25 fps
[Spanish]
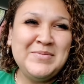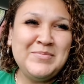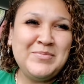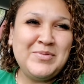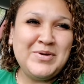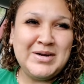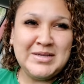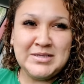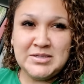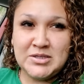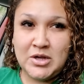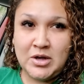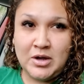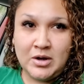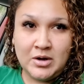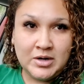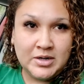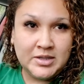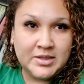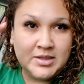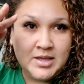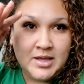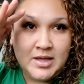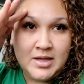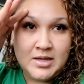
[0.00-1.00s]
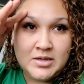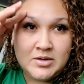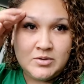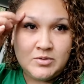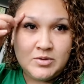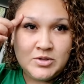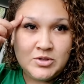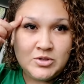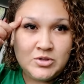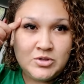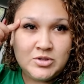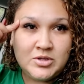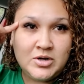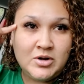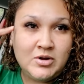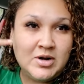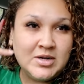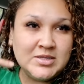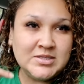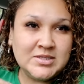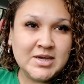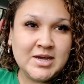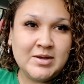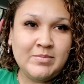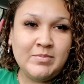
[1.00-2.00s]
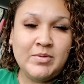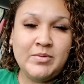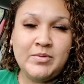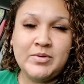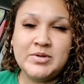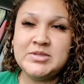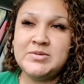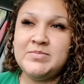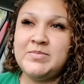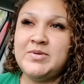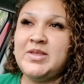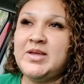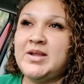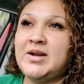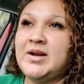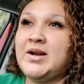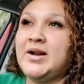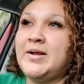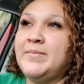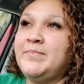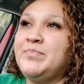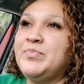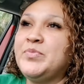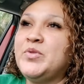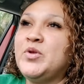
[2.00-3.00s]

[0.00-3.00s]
Por eso ahorita cuando no traigo la ceja me veo así medio rara.